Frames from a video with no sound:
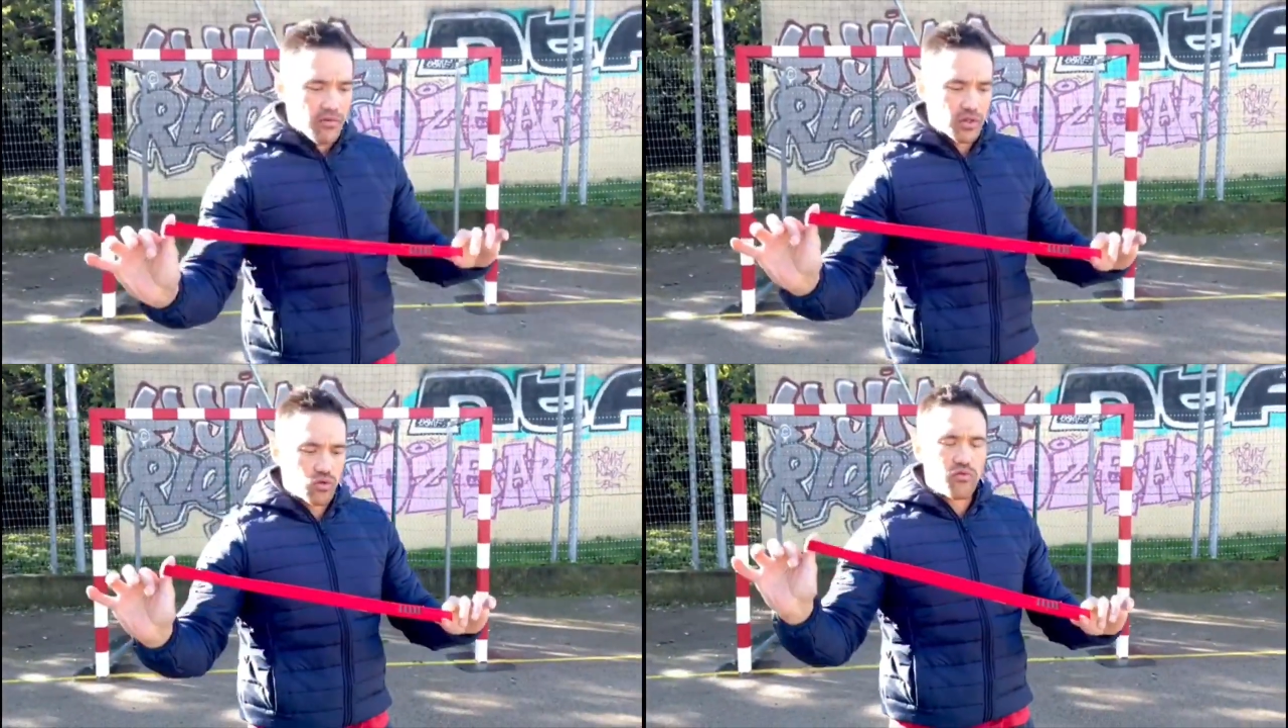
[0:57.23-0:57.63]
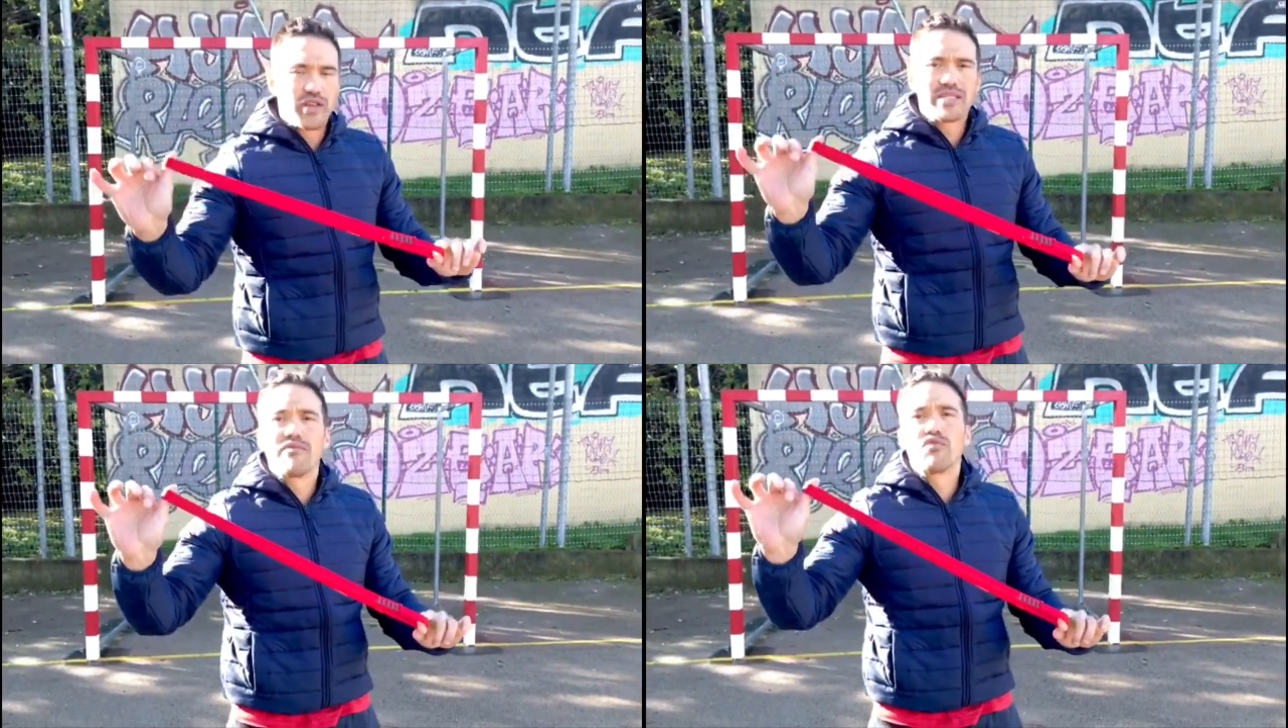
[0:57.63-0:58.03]
vous en
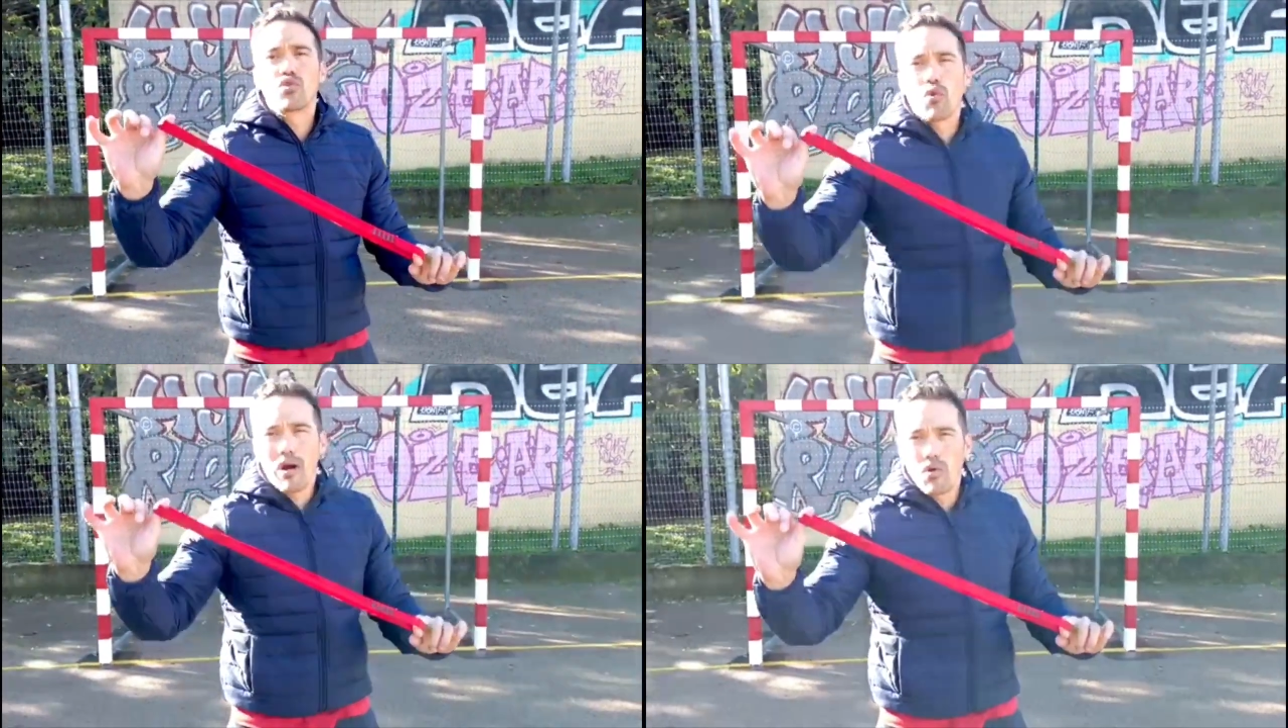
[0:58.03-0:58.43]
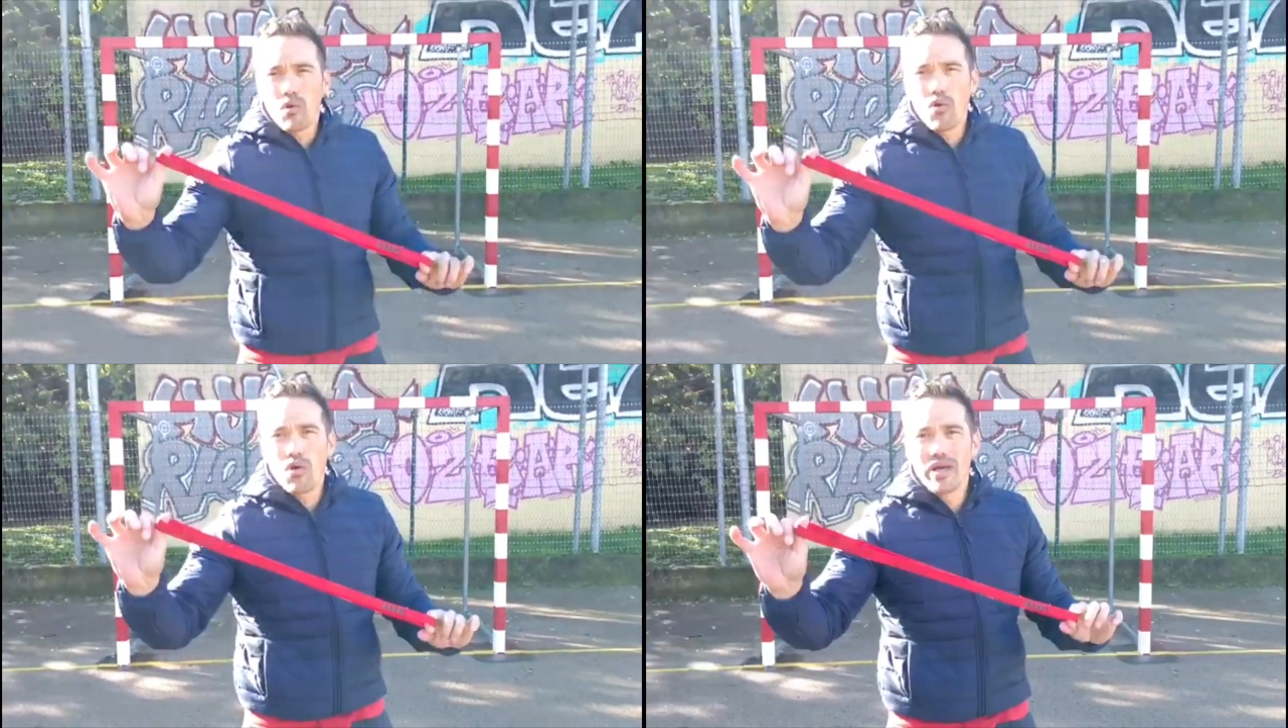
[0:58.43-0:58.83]
trouvez. Ça vaut 3
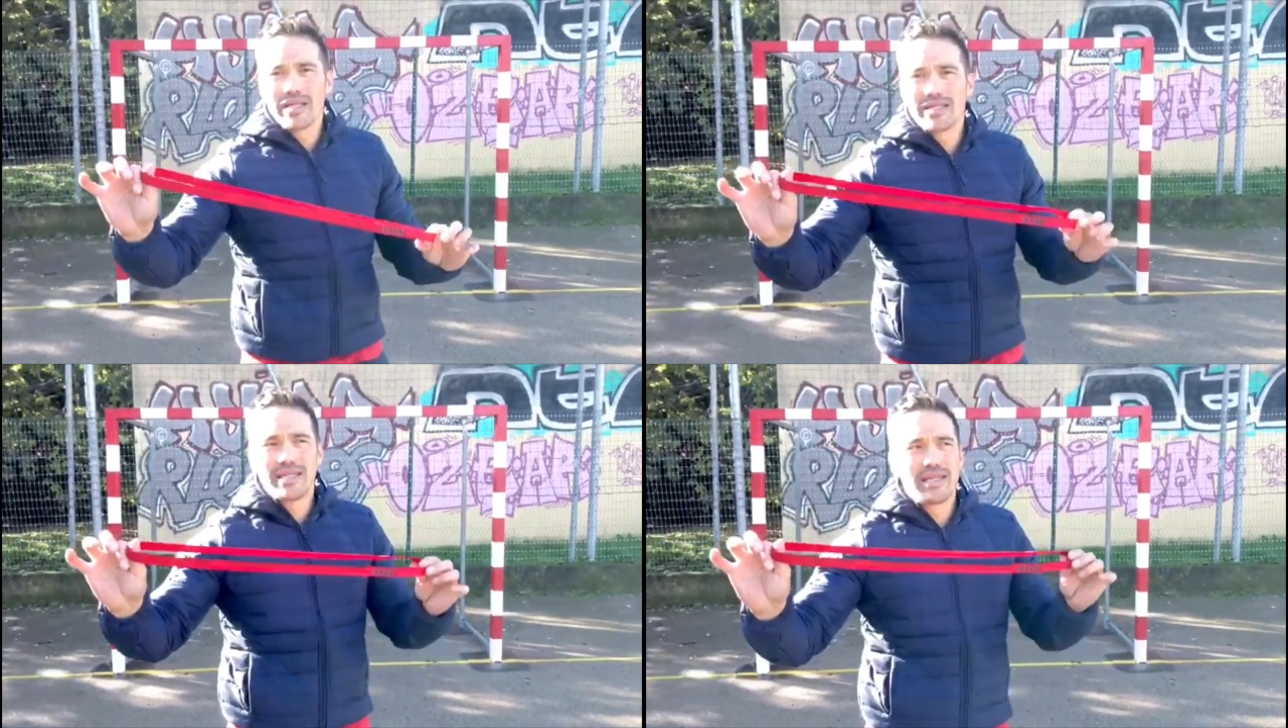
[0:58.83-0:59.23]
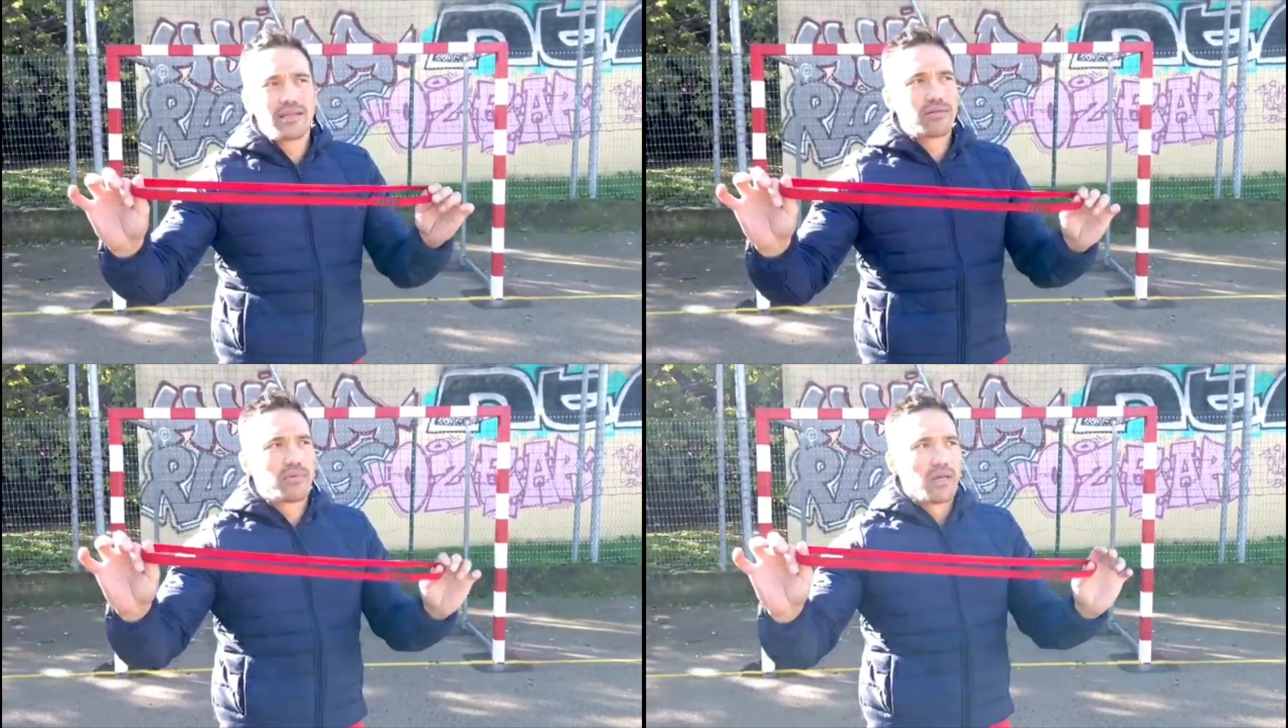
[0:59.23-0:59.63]
euros et c'est